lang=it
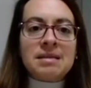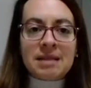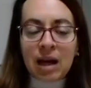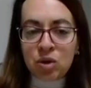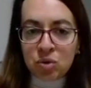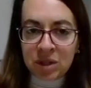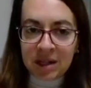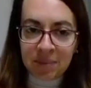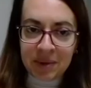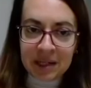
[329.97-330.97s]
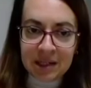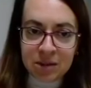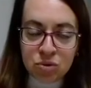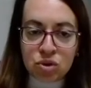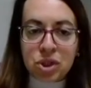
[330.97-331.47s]
taglio di
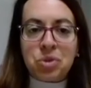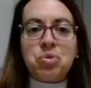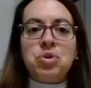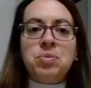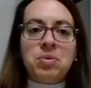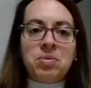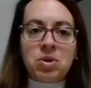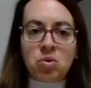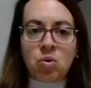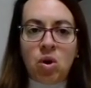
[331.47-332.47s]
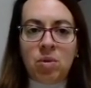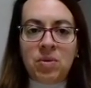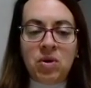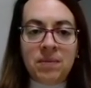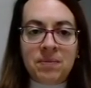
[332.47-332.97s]
capelli di un certo tipo per
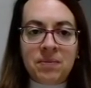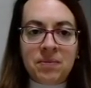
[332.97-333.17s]
l'uomo.